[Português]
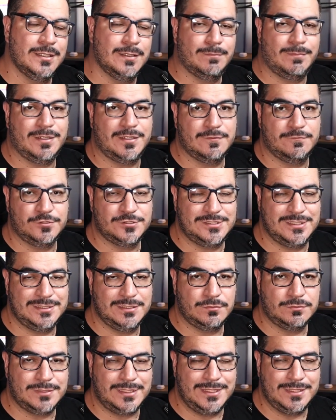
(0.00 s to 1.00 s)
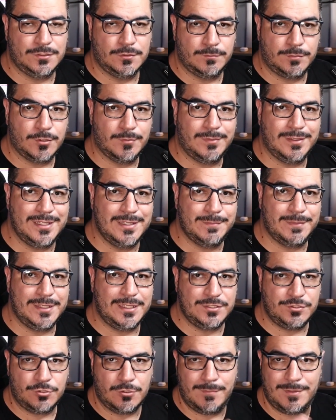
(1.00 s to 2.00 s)
para que você não tenha nenhum problema
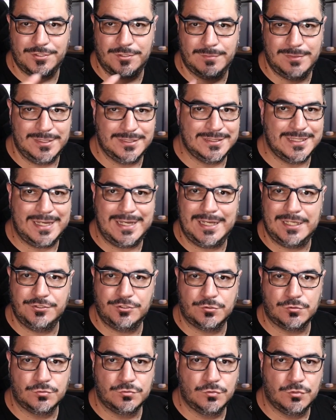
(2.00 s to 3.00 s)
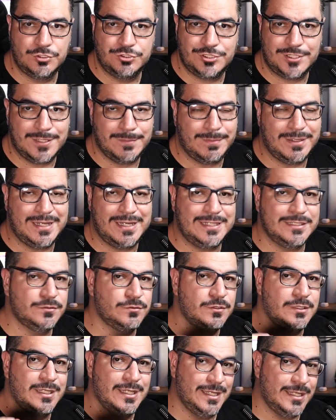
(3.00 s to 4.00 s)
aí de compatibilidade, algum node quebrado.